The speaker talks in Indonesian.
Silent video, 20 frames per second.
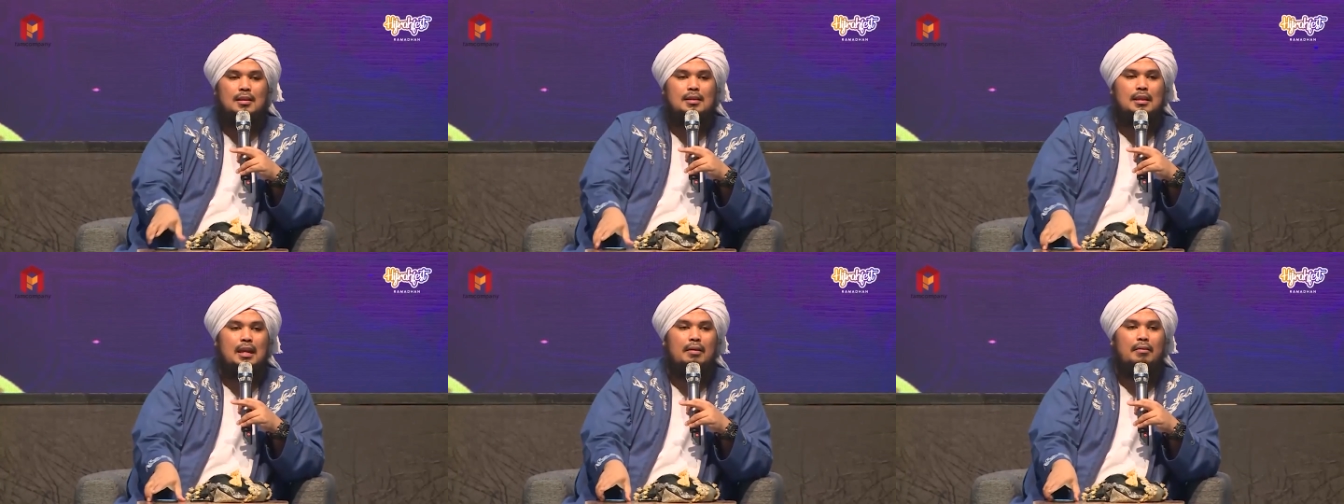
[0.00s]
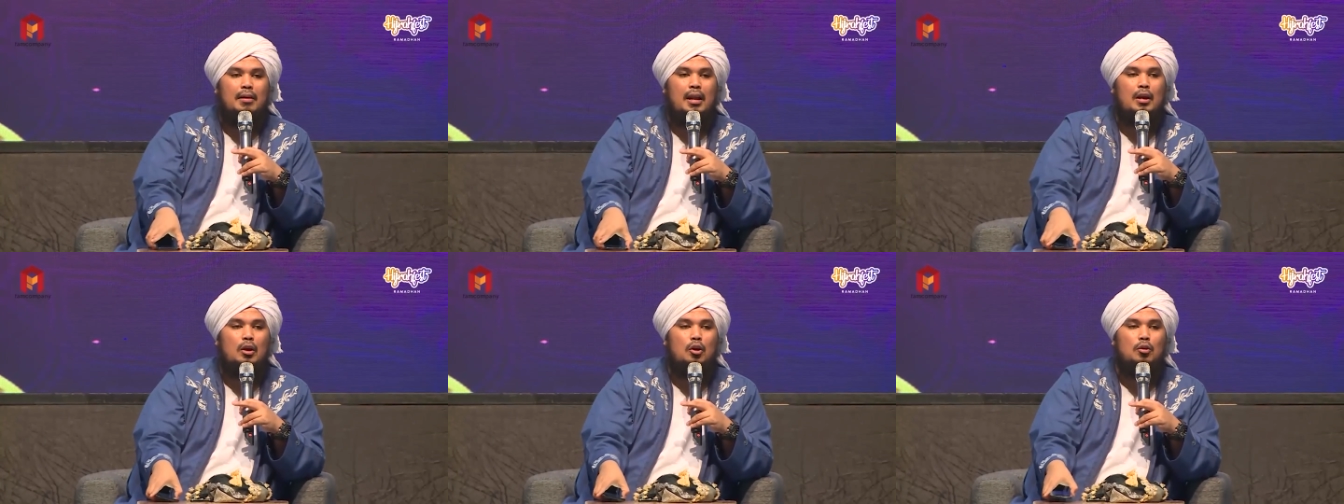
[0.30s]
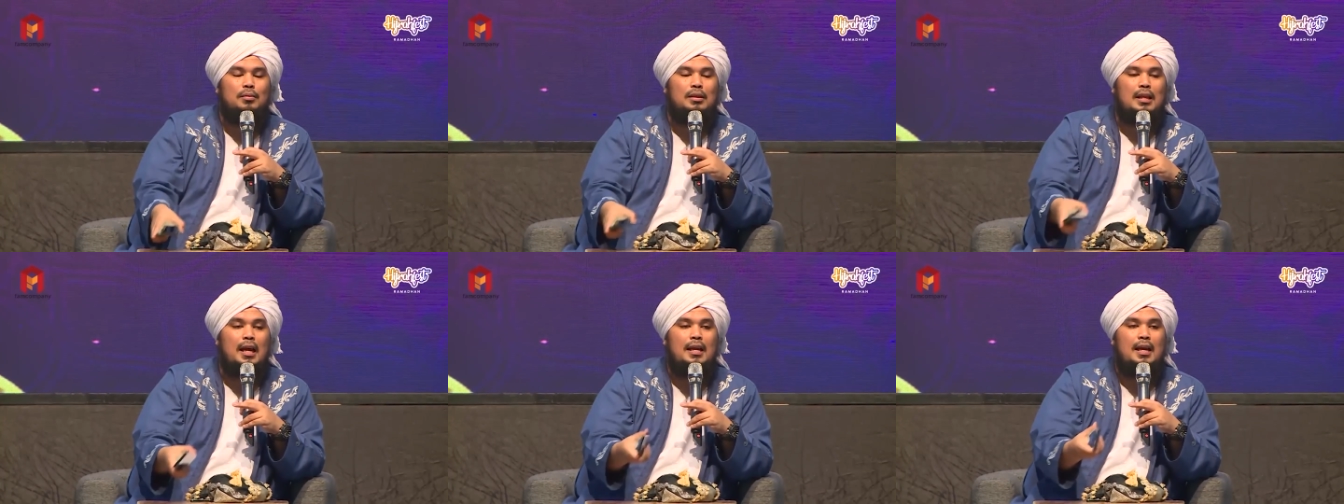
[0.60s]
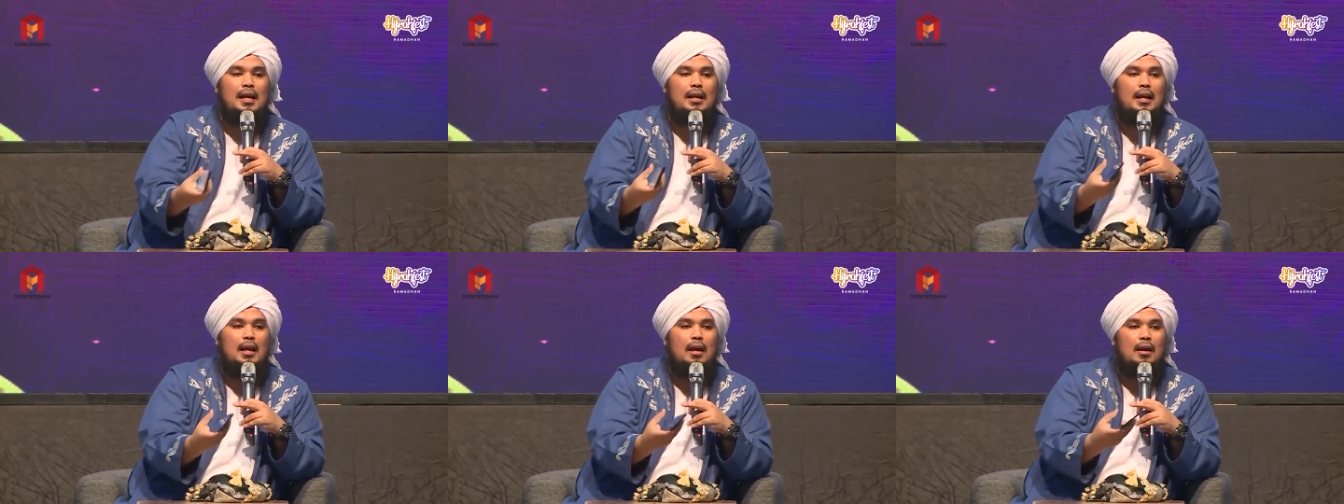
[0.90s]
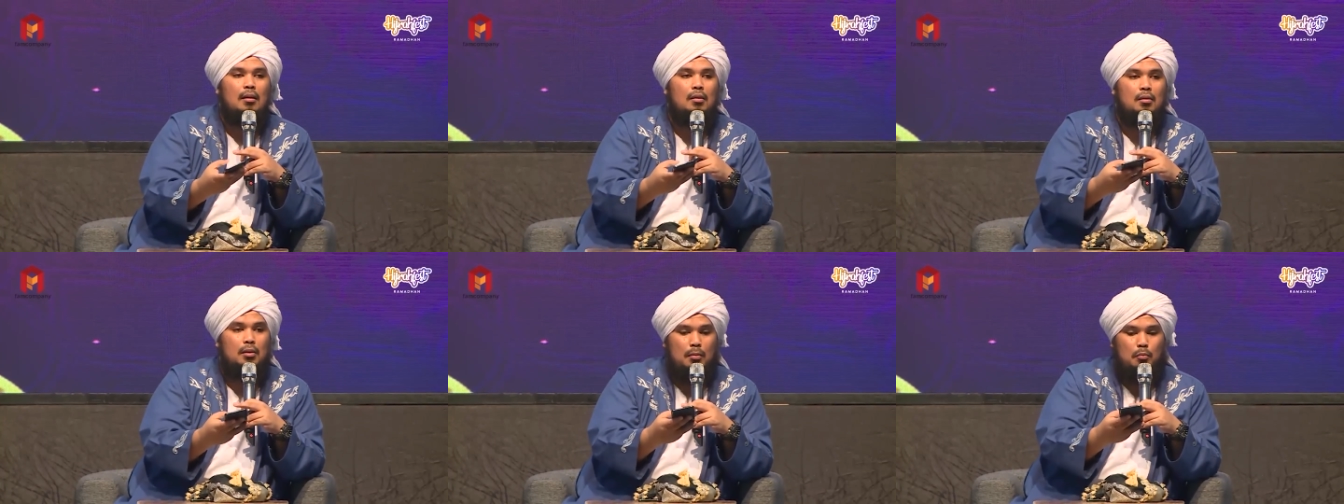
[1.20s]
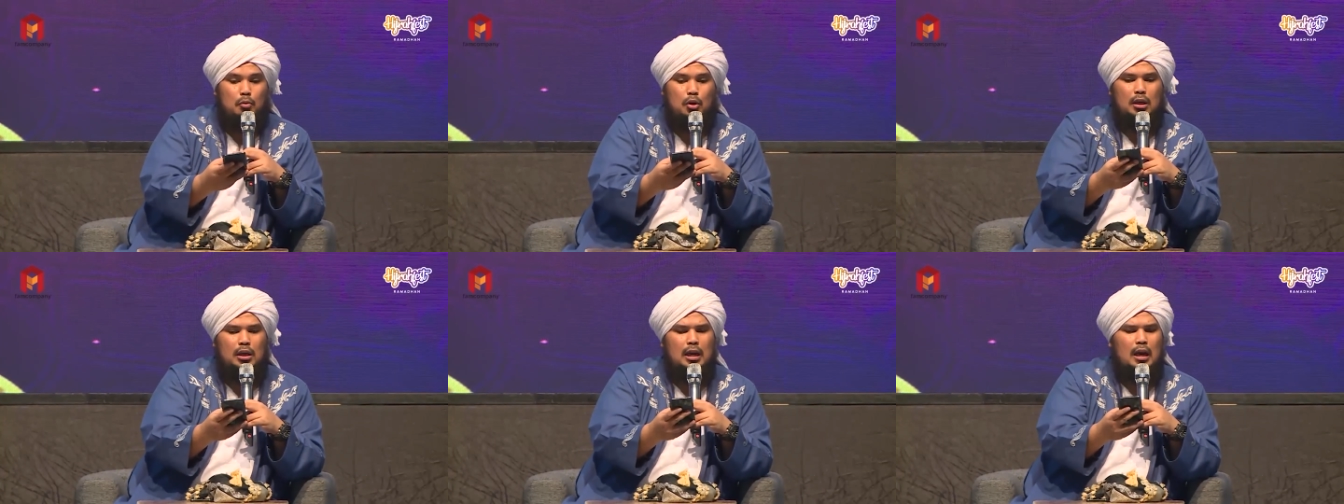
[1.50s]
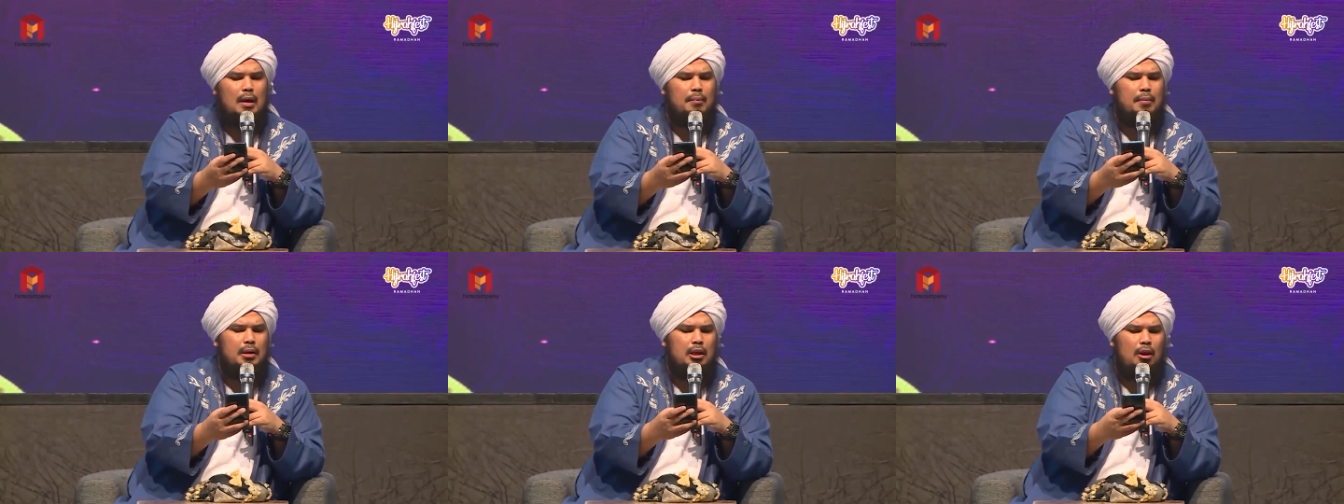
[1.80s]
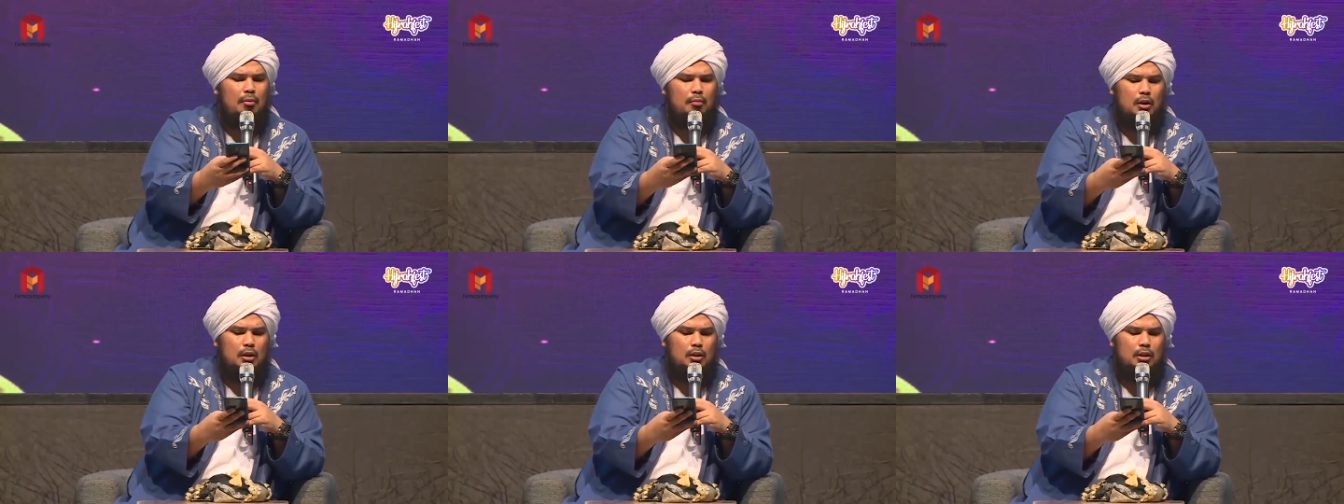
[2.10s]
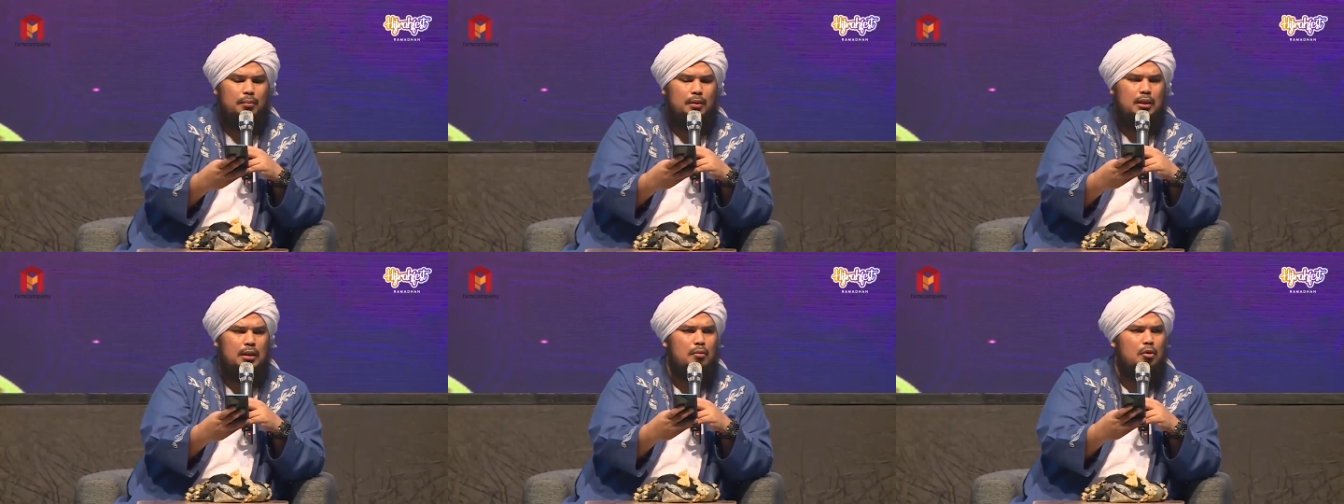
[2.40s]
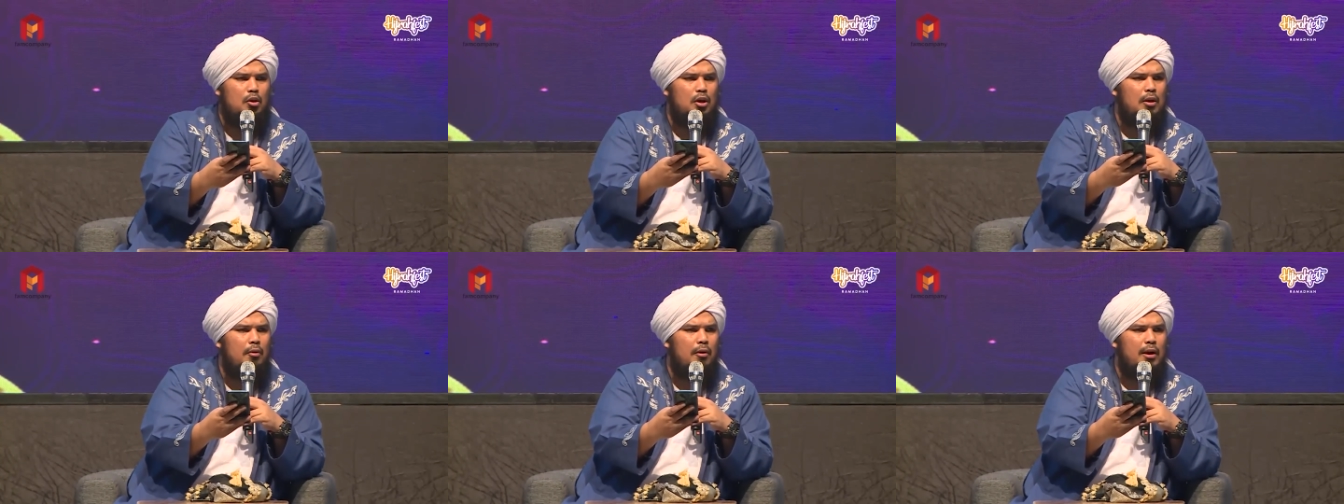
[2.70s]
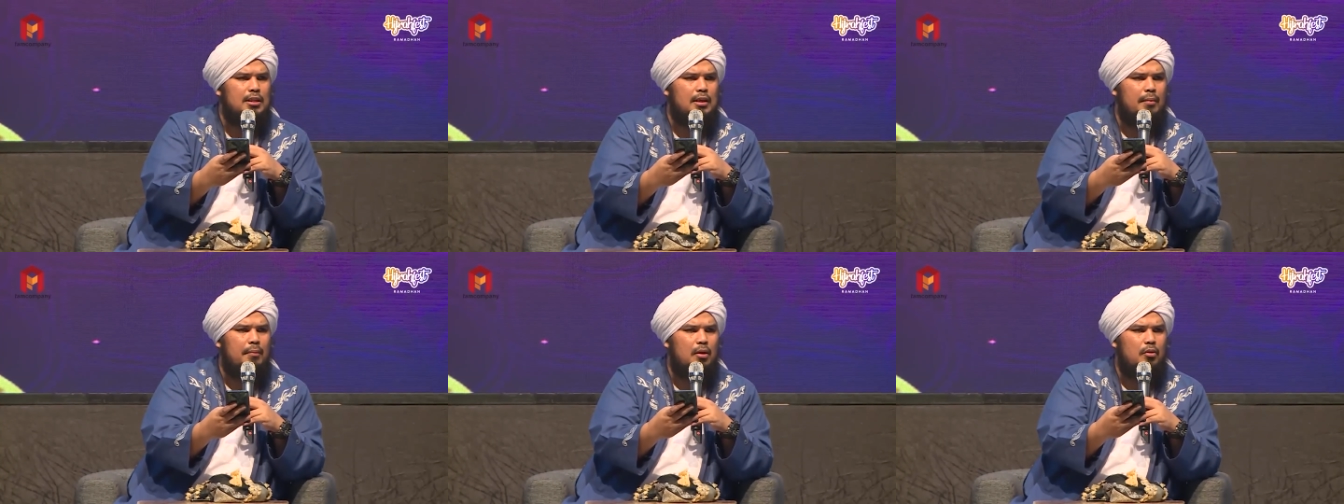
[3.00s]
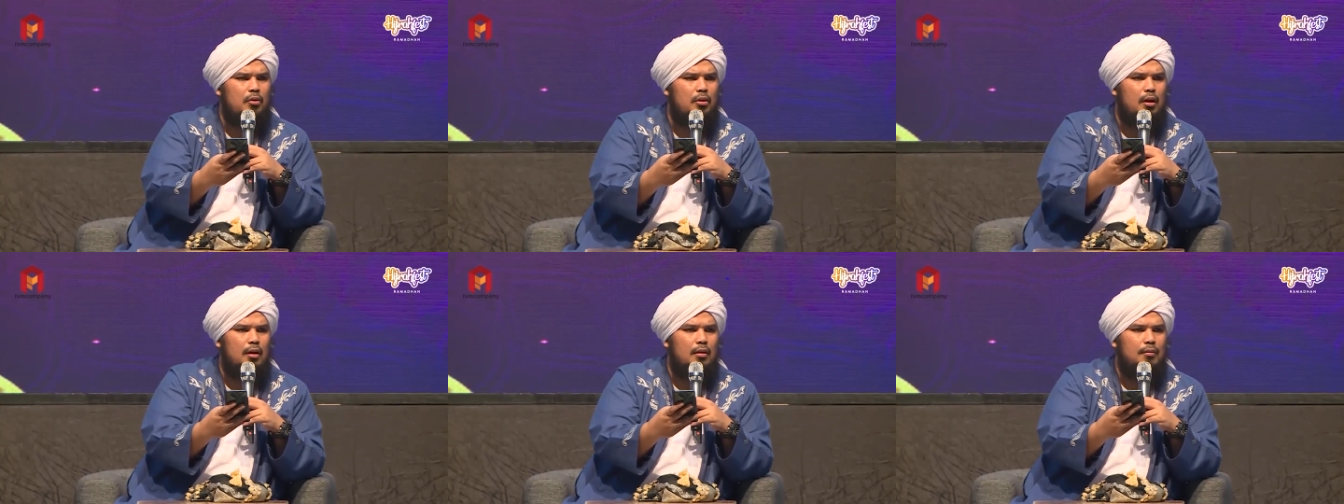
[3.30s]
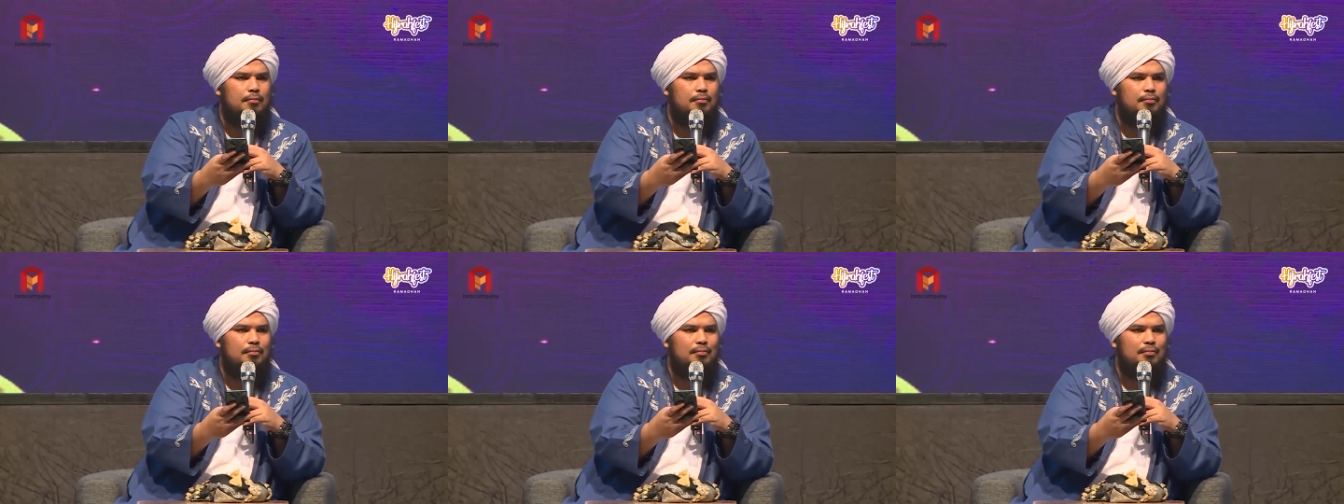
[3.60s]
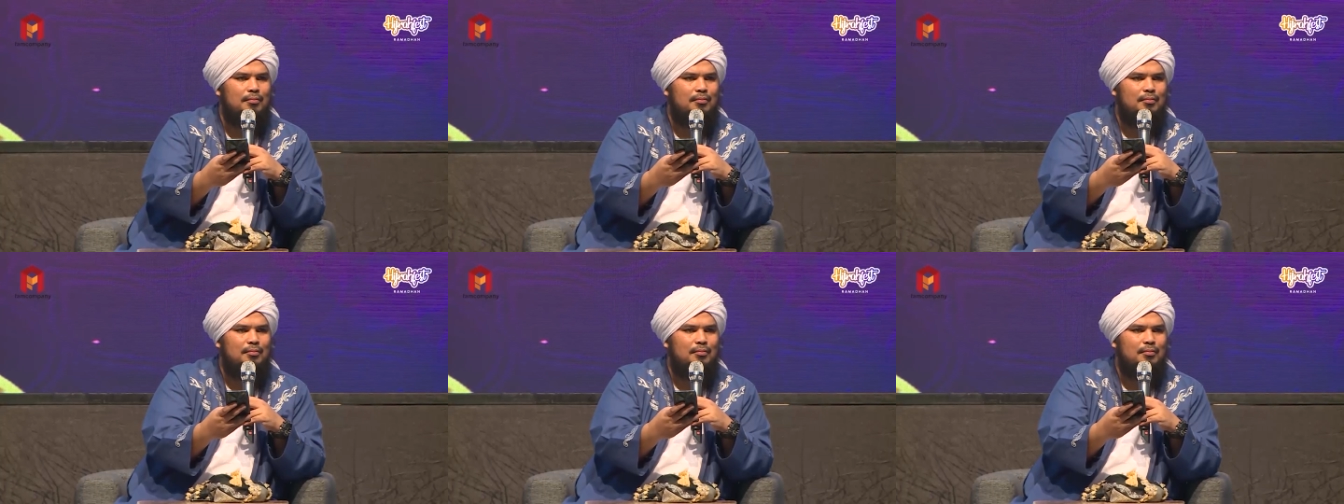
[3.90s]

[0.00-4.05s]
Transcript: Assalamualaikum, tanya dia. Mungkin dia lama jawab nih, tiba-tiba kok dia whatsapp aku ya.